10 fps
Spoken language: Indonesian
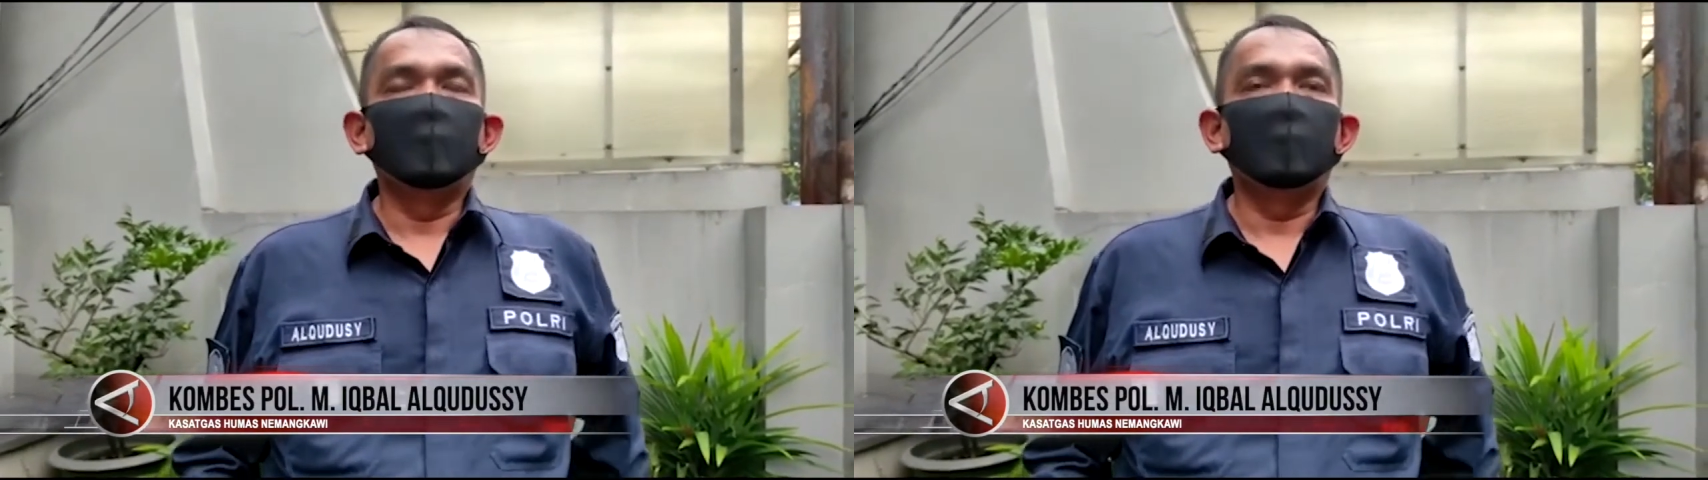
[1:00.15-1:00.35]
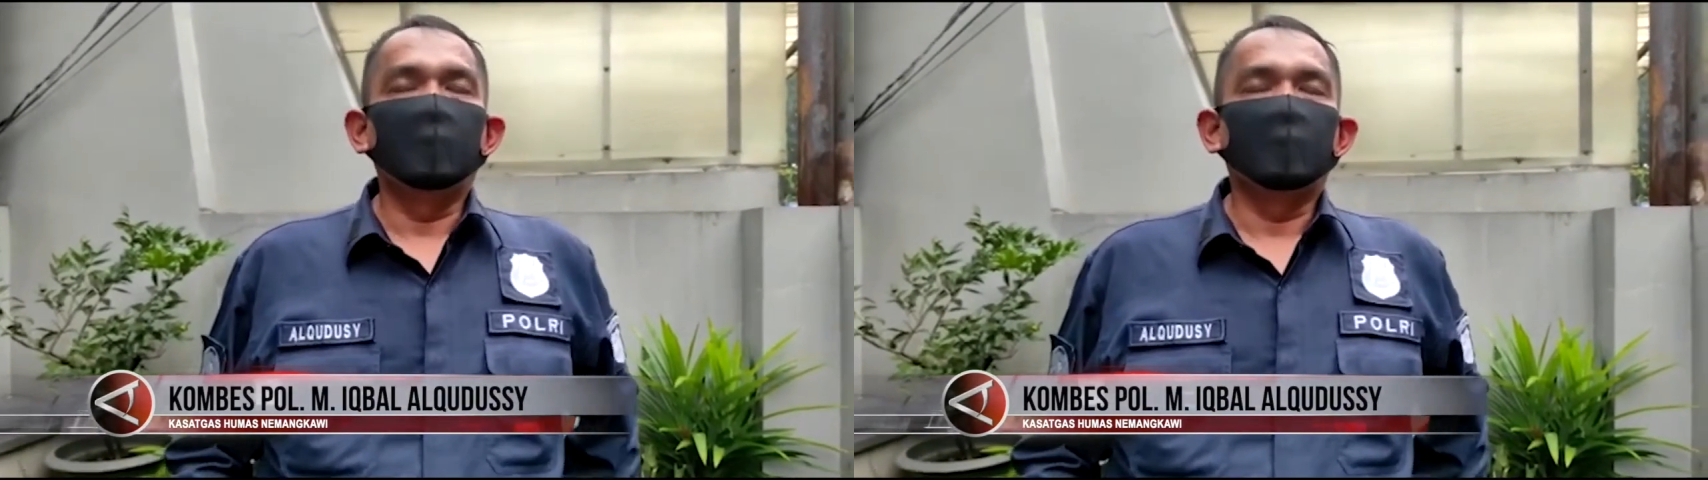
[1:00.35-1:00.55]

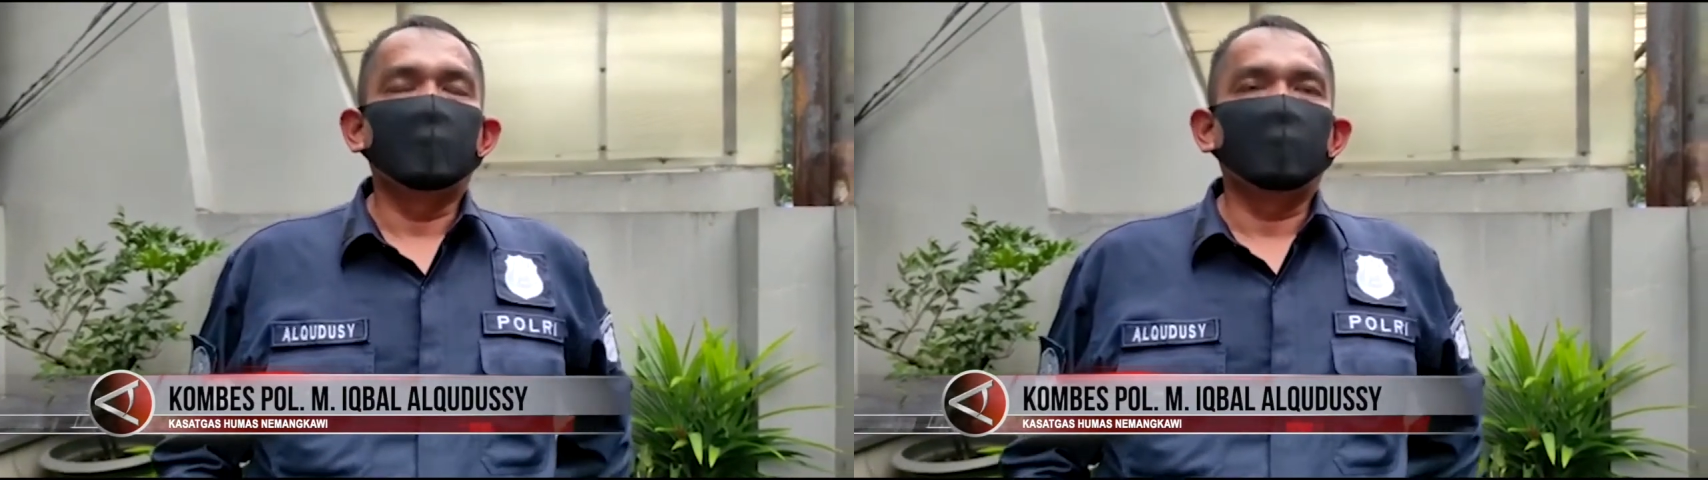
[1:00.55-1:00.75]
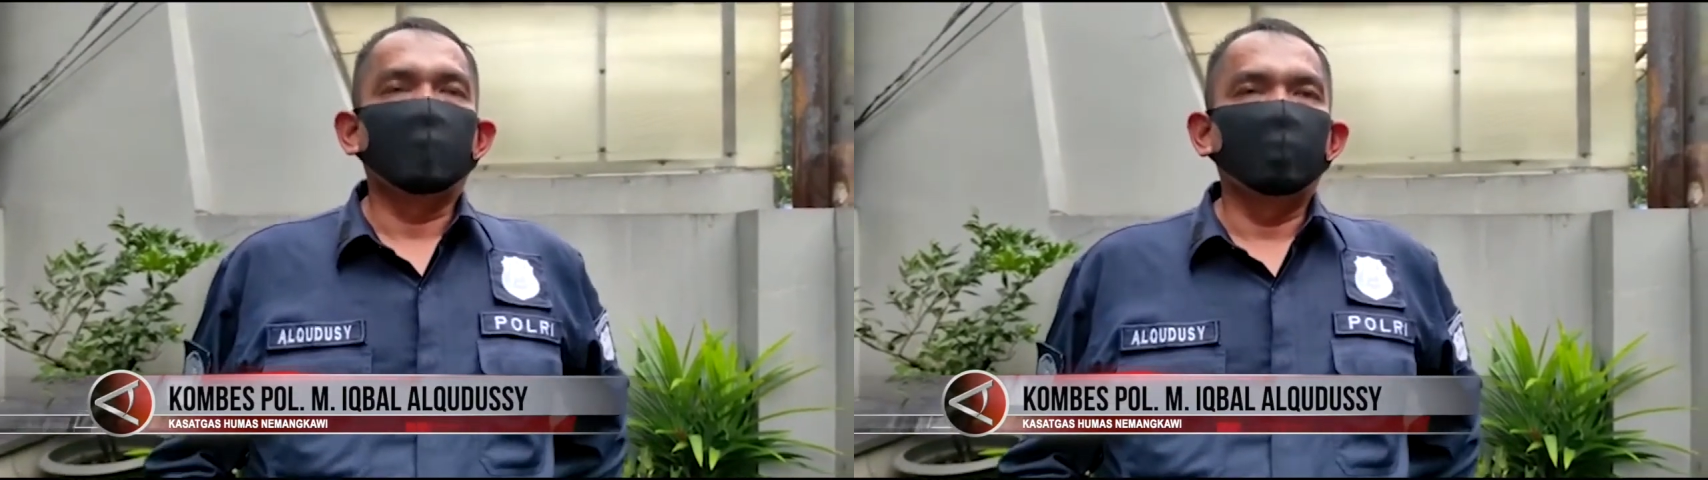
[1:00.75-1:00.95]
Eh,
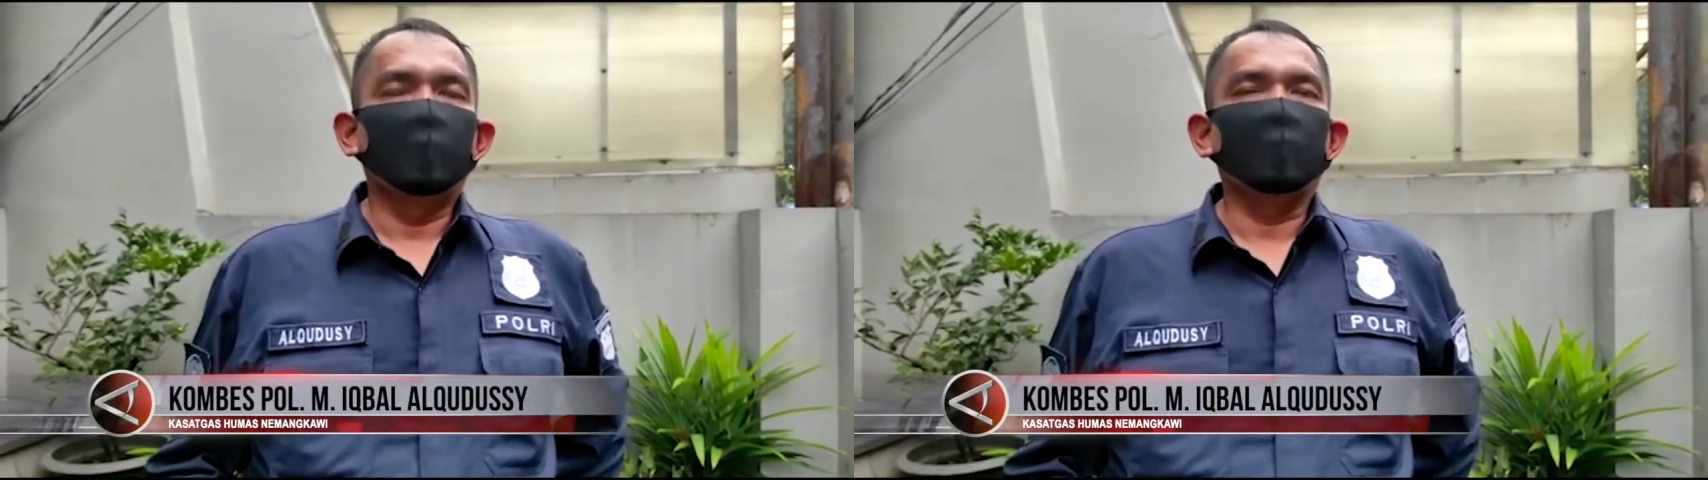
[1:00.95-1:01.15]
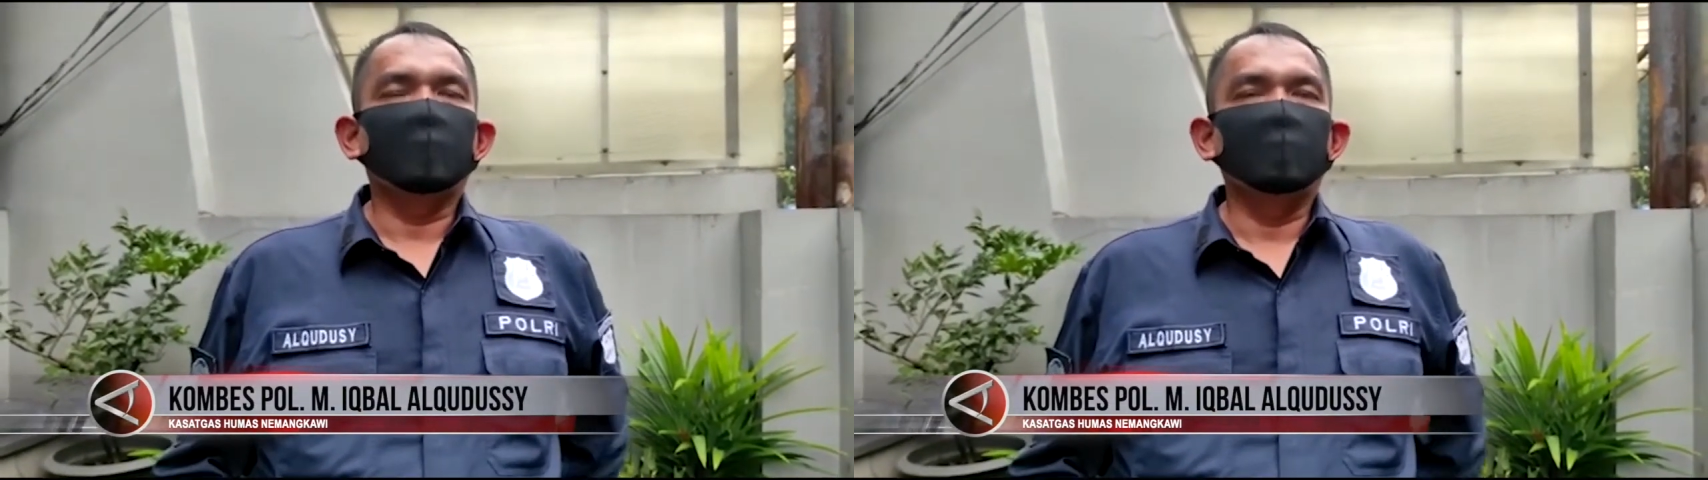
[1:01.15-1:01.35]
kelompok